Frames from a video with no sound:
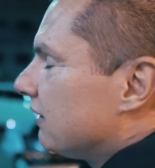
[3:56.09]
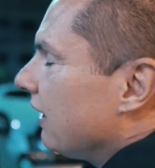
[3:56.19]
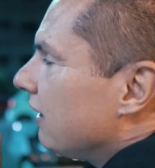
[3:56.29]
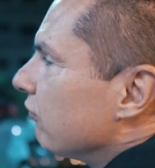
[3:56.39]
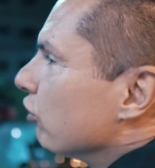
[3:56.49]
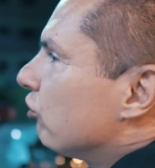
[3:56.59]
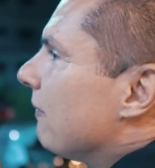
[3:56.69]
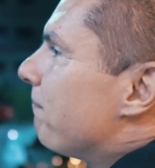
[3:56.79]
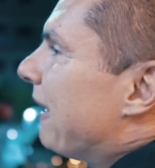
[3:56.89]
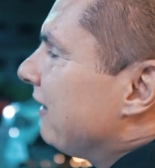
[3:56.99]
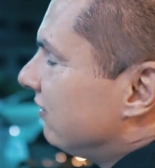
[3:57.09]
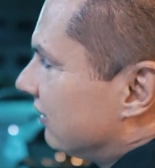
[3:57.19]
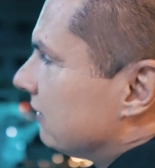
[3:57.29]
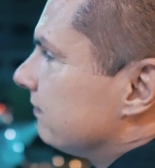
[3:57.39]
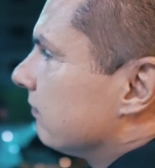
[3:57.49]
O que, que você
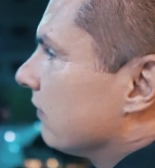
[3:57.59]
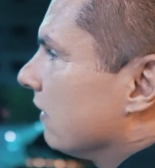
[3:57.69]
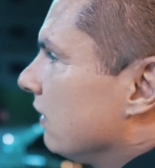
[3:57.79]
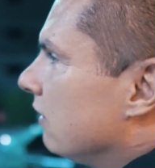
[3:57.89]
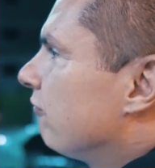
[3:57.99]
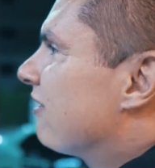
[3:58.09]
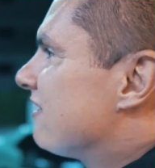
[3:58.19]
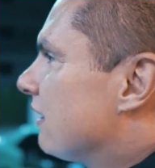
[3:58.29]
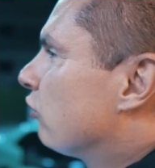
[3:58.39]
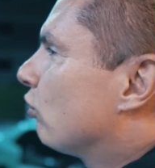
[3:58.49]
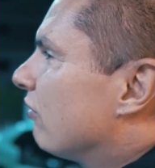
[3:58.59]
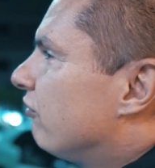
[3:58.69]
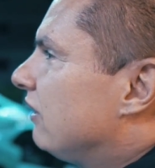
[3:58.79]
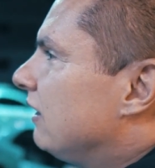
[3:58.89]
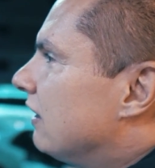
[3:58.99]
pensa em fazer da sua
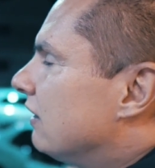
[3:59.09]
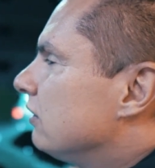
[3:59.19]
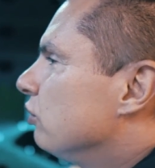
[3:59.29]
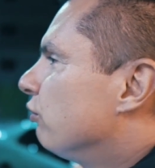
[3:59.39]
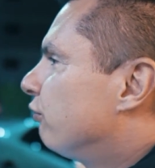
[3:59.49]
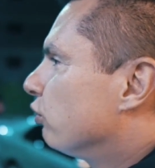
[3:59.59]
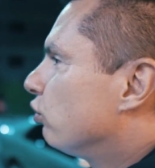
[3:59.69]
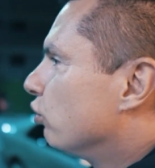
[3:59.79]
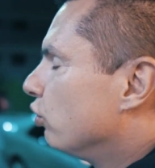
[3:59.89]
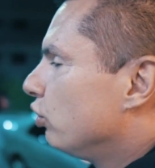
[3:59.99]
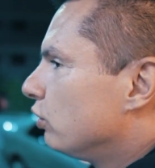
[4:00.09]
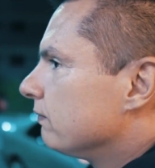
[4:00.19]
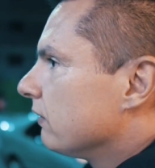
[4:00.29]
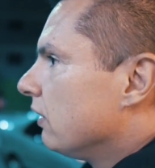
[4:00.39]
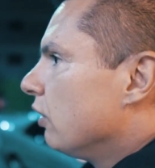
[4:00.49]
vida no futuro?
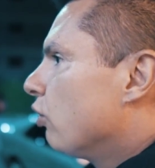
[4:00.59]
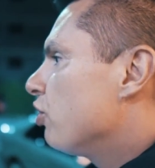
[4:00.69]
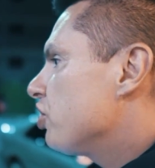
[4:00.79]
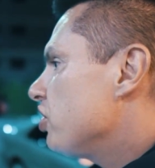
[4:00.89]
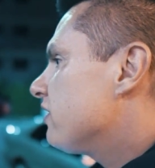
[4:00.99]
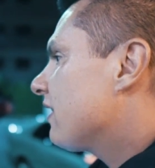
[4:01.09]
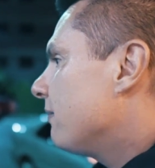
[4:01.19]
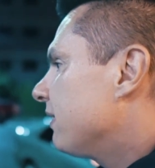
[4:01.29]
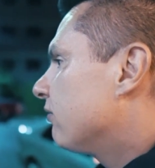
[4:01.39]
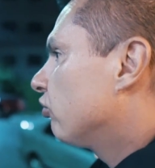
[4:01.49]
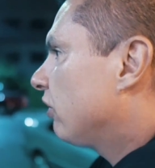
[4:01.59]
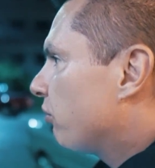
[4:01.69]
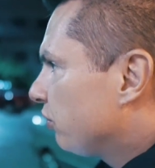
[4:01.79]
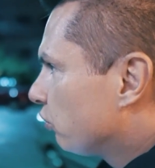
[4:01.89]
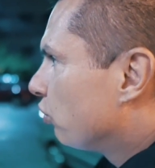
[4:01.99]
Hoje a gente sabe que você é
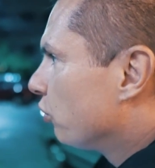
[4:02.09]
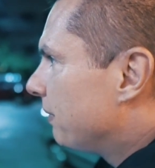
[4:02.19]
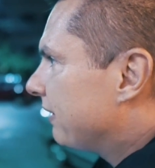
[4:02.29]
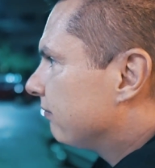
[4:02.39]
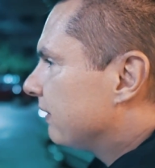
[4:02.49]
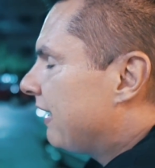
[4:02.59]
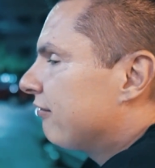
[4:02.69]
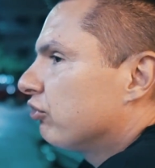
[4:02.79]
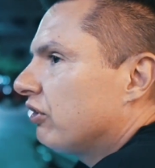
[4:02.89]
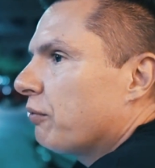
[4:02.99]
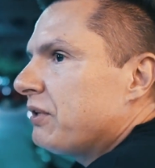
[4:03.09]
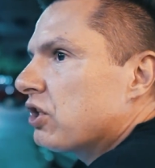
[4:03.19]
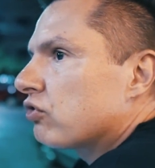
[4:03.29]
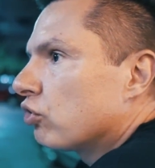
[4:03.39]
um youtuber, né? Você é um mídia